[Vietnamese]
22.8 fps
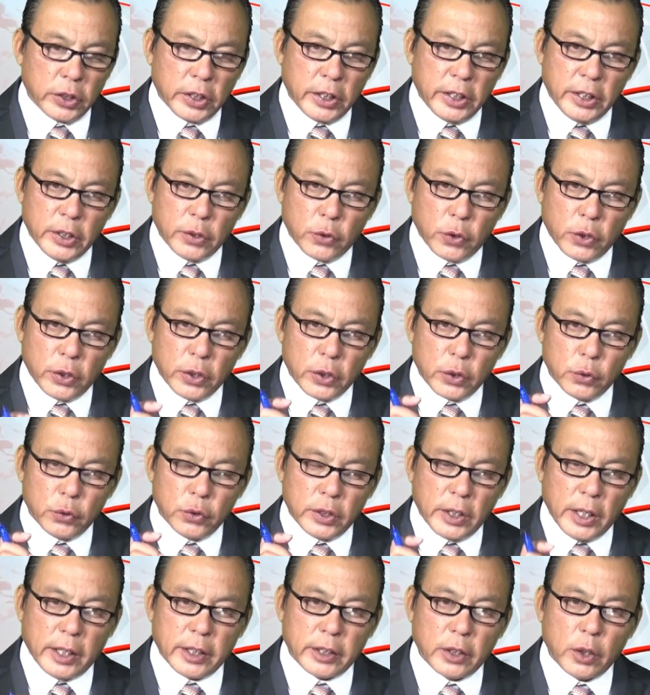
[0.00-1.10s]
cái điều đó nó
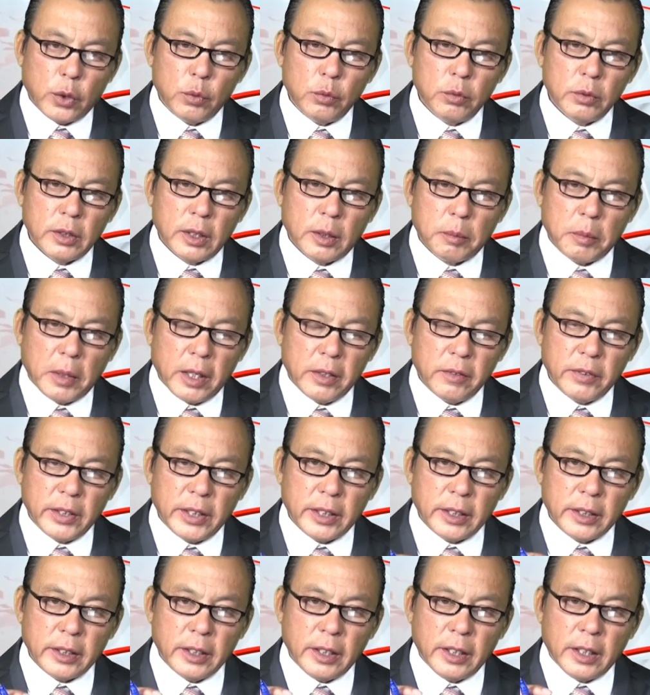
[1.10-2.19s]
cũng gần đúng là bởi
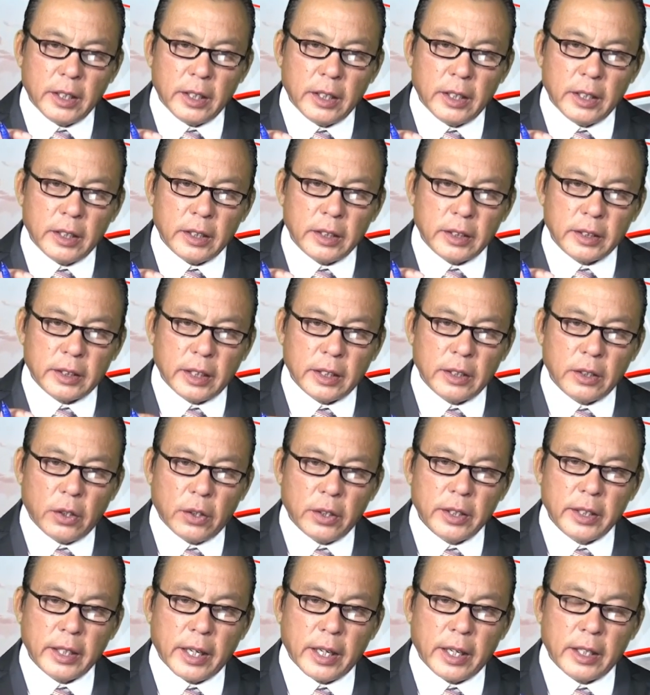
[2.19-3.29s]
vì người ta
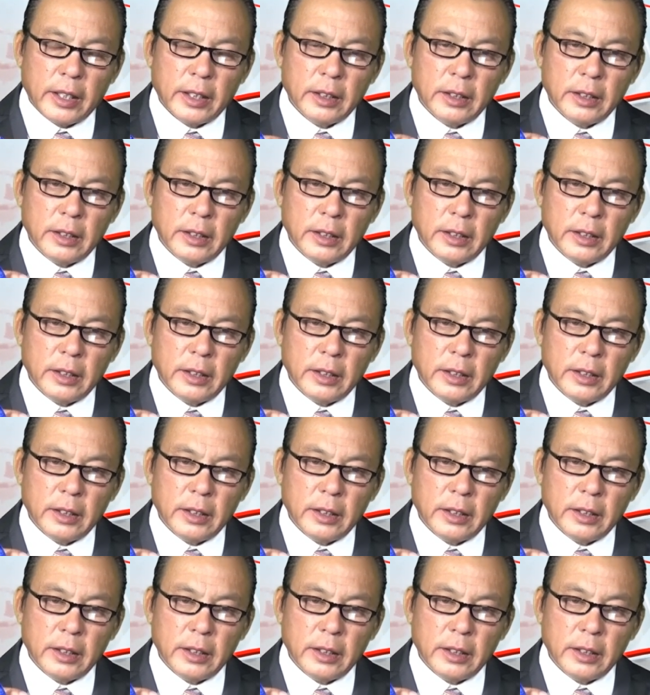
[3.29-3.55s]
nói rằng